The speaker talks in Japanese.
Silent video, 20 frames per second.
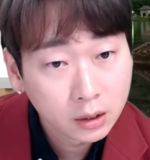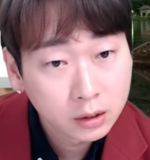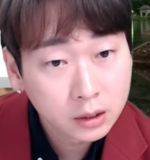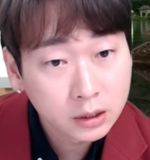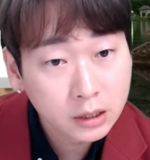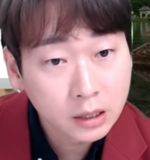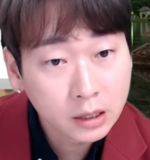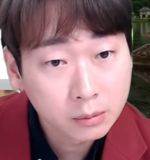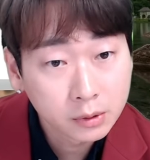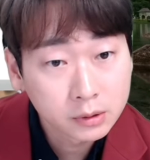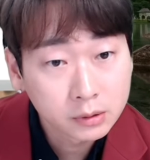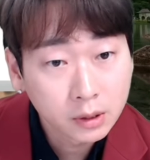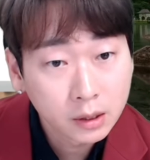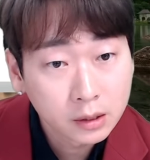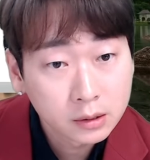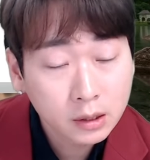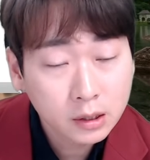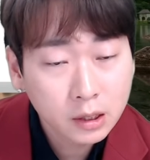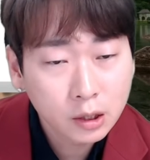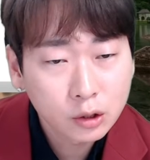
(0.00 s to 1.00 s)
になりますね。
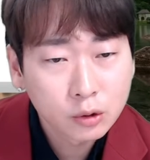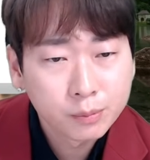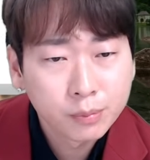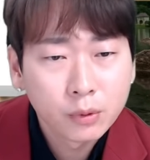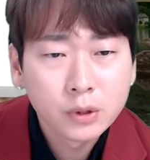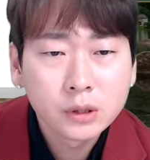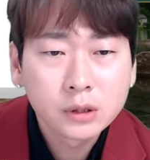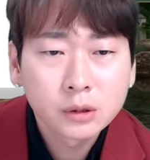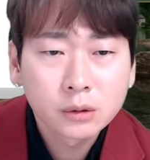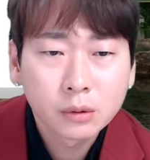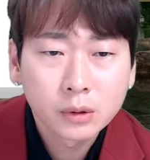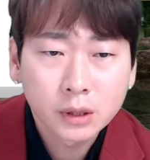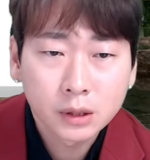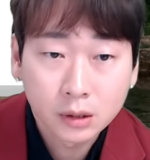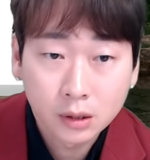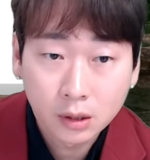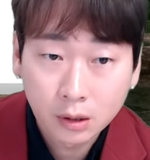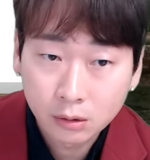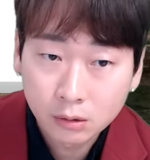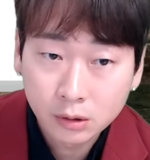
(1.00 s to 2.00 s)
さっきボイストリっ
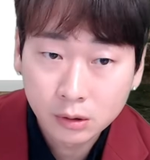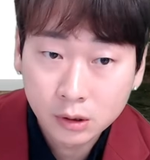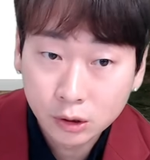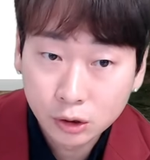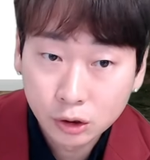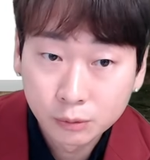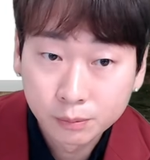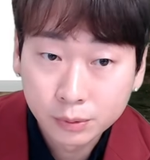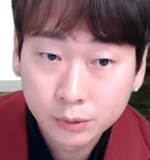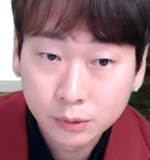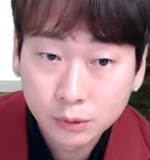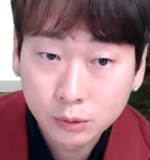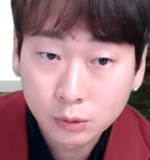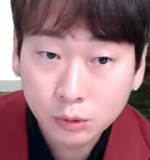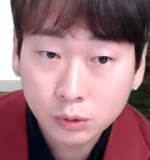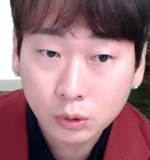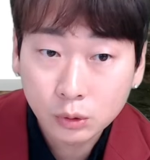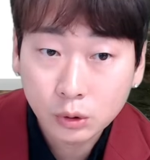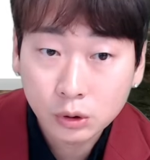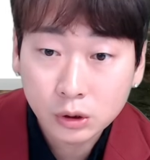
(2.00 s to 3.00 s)
ていうグループと
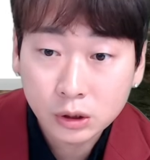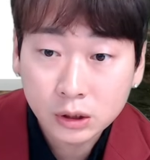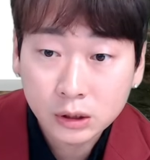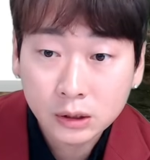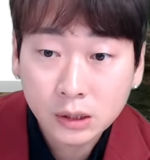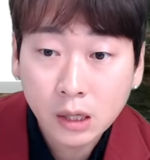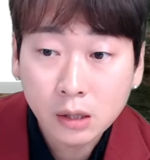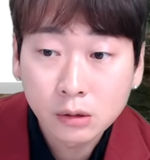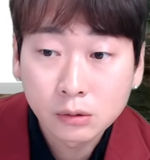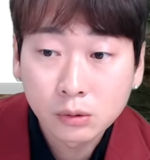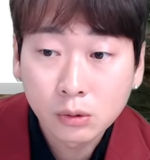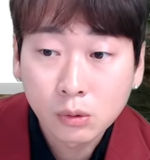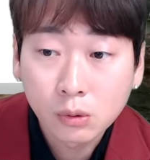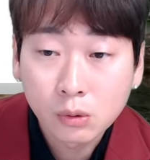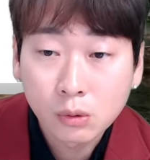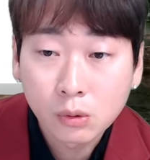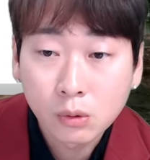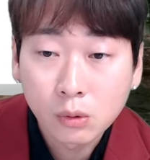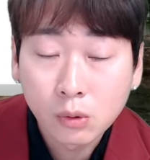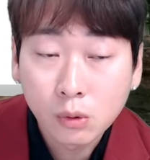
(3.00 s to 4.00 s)
ちょっと違う方
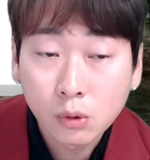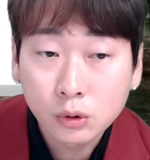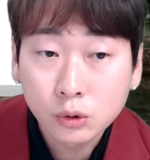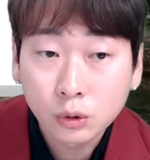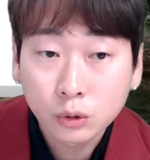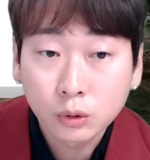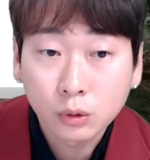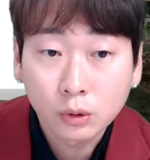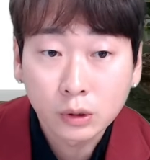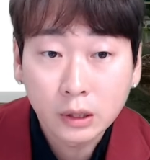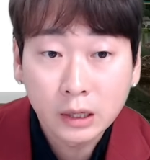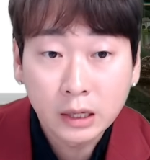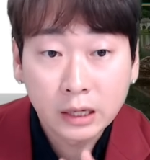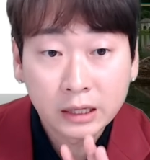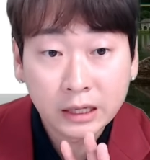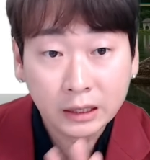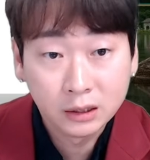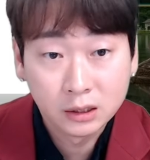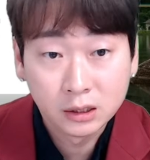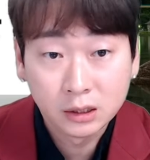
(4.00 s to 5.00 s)
向をちょっと、
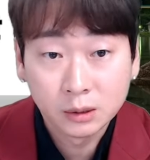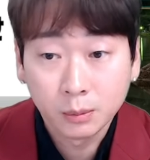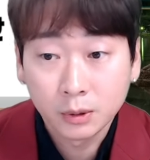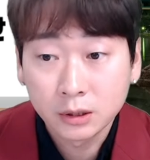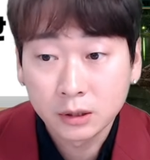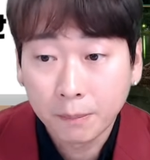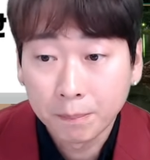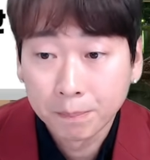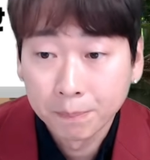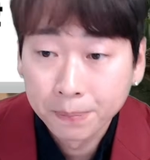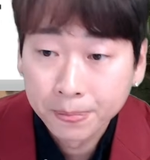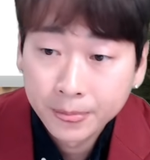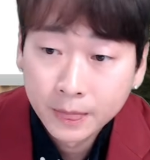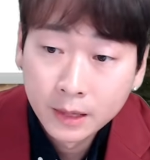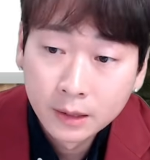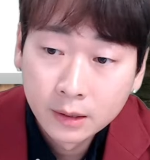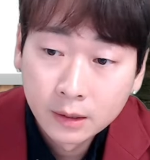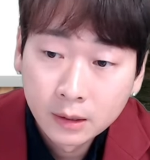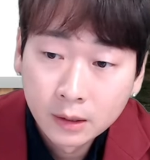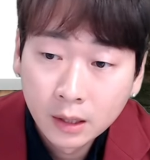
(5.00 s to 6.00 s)
キャッチしました。
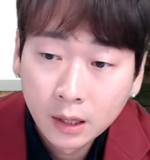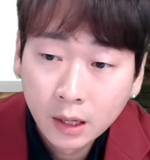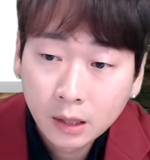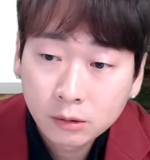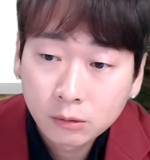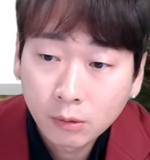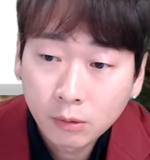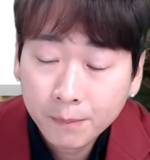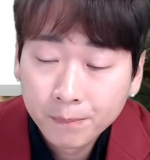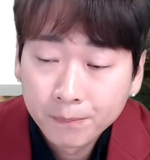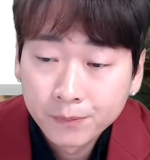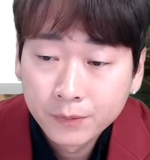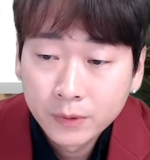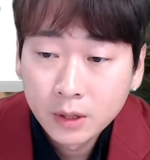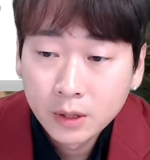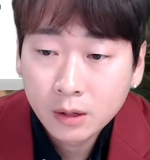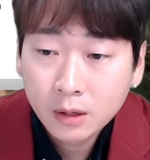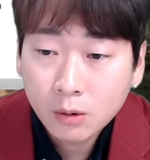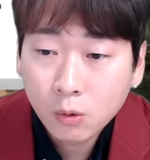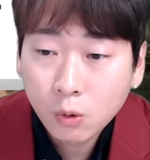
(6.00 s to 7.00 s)
あとは
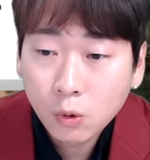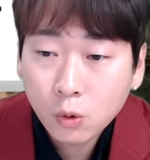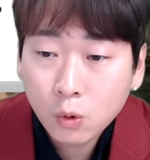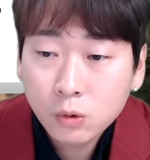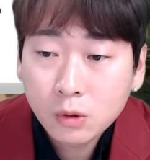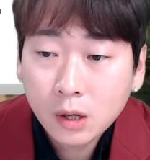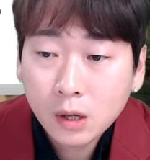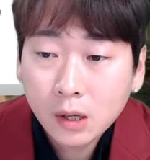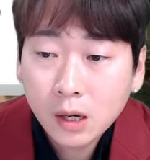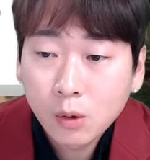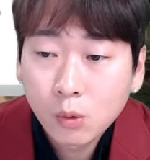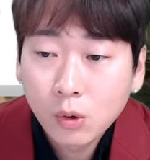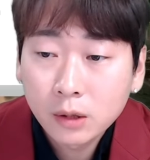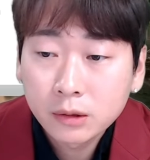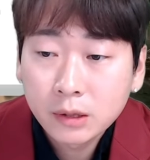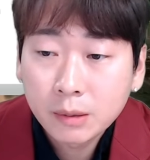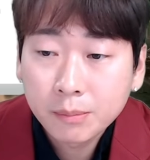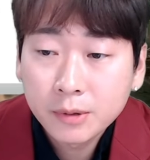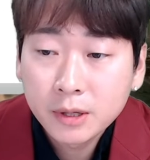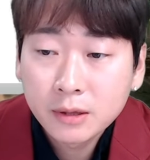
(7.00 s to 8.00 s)
で、コロナが終わっ
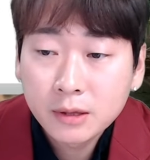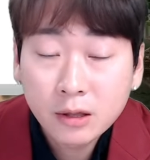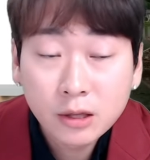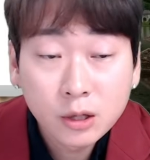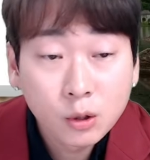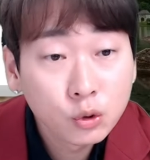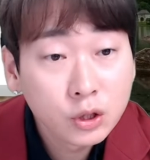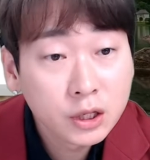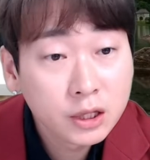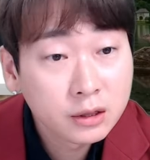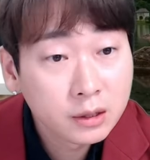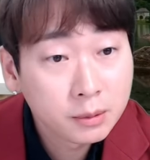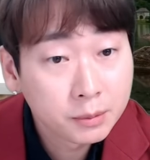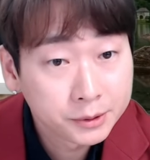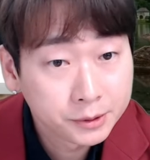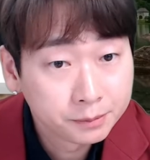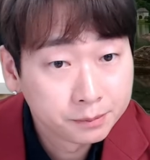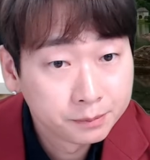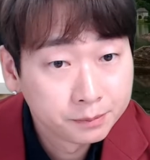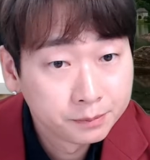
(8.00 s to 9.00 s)
てみんな日本に行ってま
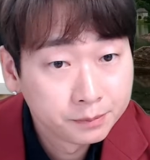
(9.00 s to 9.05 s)
すよ。